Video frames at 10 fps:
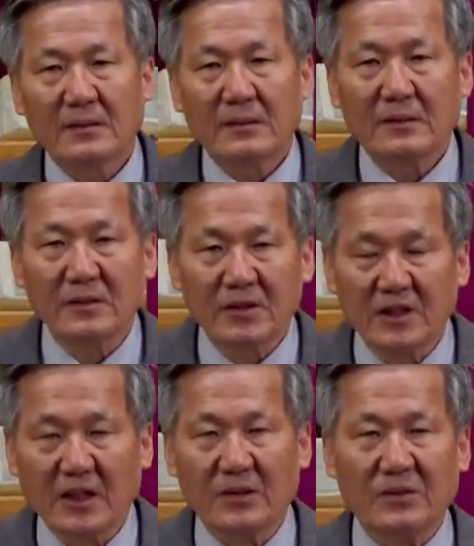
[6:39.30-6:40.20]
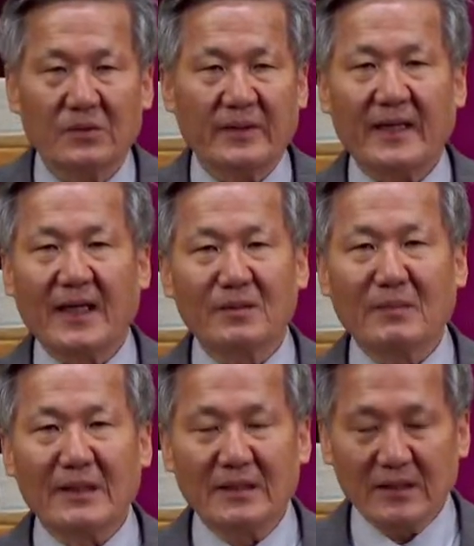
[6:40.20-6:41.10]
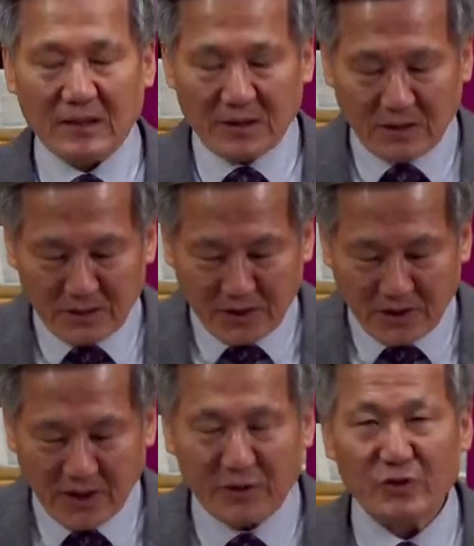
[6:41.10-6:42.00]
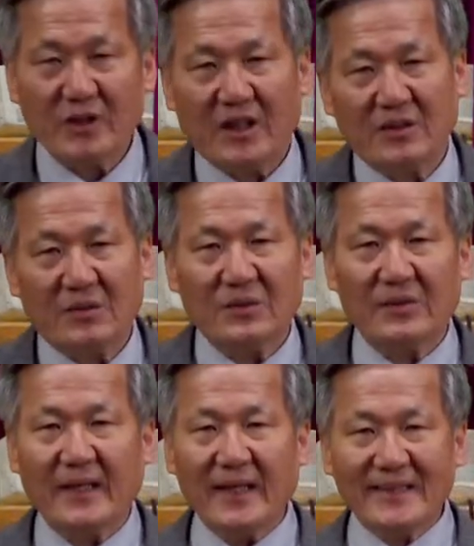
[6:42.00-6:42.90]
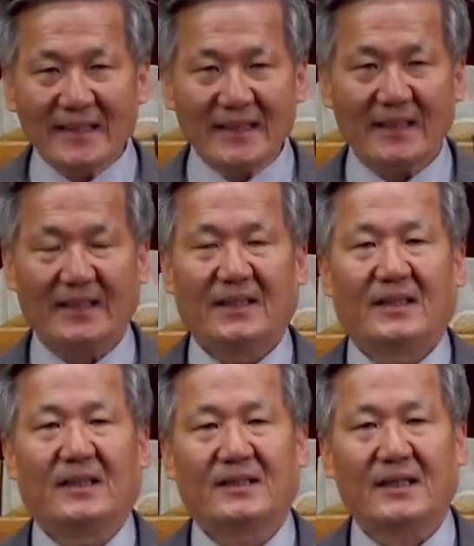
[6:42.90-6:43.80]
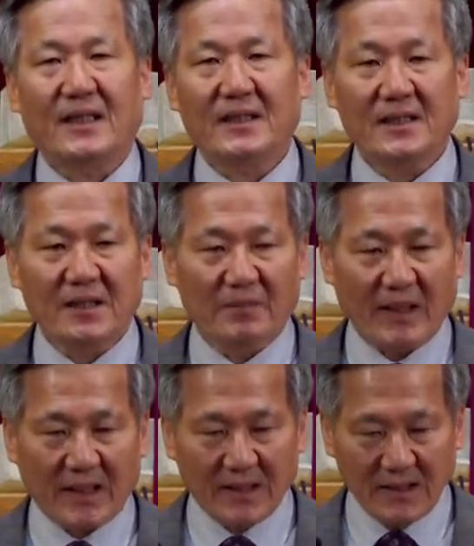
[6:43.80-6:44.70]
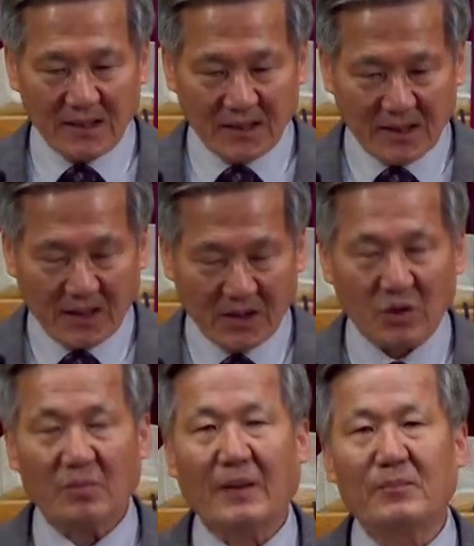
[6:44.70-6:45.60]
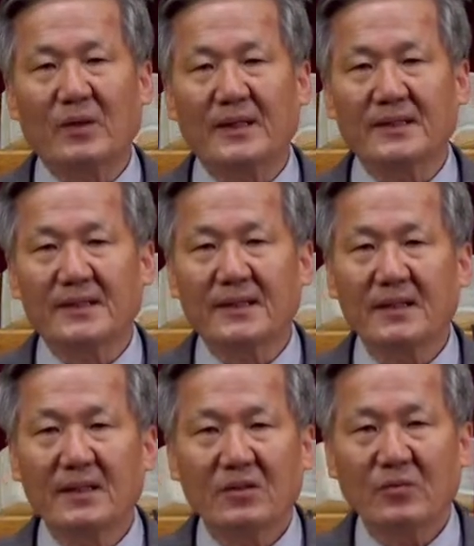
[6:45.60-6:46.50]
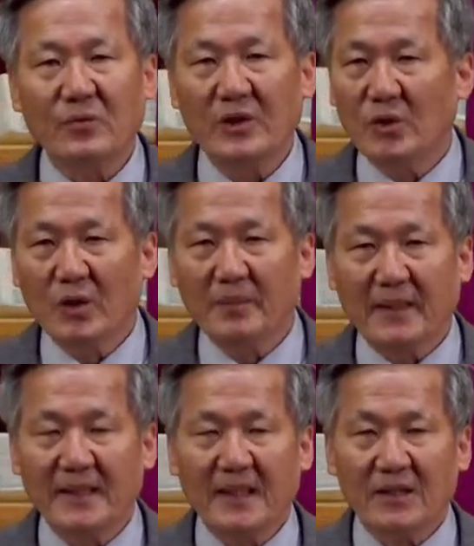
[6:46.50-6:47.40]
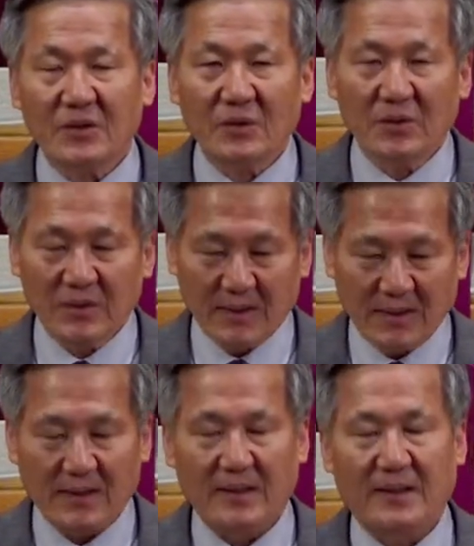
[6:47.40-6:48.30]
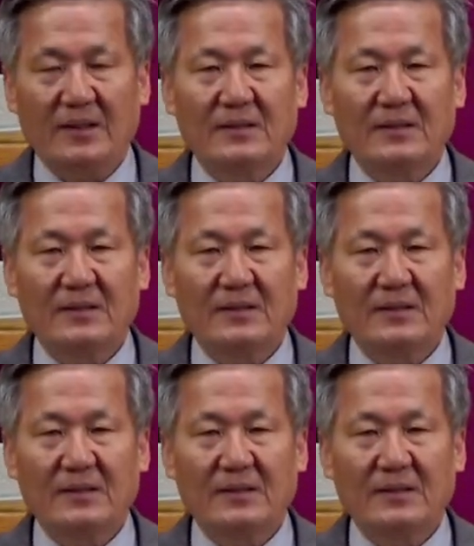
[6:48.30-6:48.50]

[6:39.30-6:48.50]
듣지 않고 내가 하는 말을 경청해 주지 않고 대신 자기들이 말을 계속 반복하는데 위로의 말이 아니고 어,